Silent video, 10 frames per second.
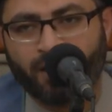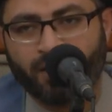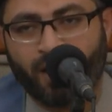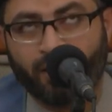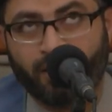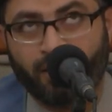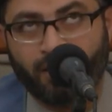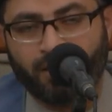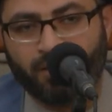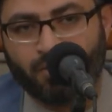يعني
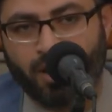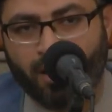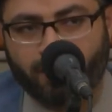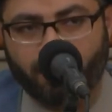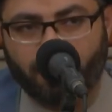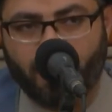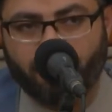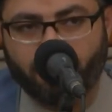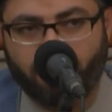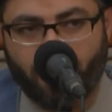ينادي الله
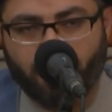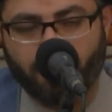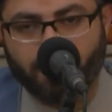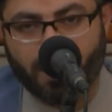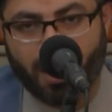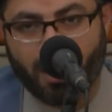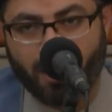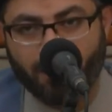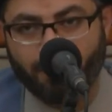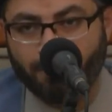سبحانه وتعالى
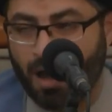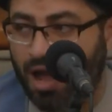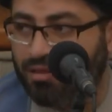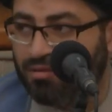بعد